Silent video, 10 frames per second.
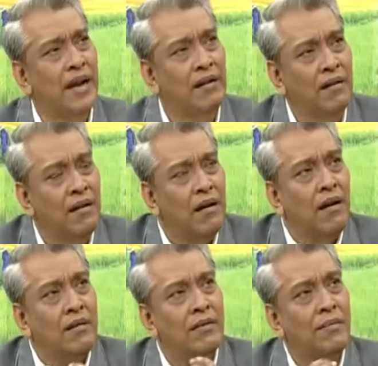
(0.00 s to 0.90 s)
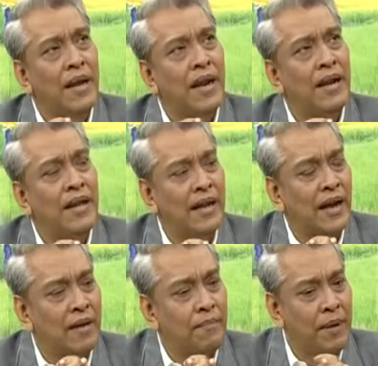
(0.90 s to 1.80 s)
สมัยนั้นสมัยนั้นเรียน
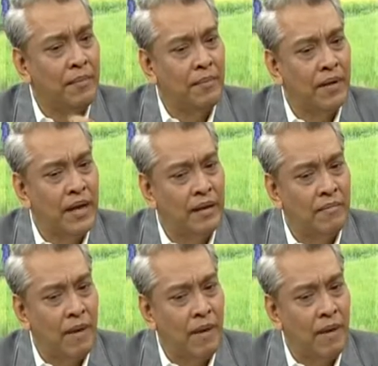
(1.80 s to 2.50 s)
ยังไงครับเป็นเรี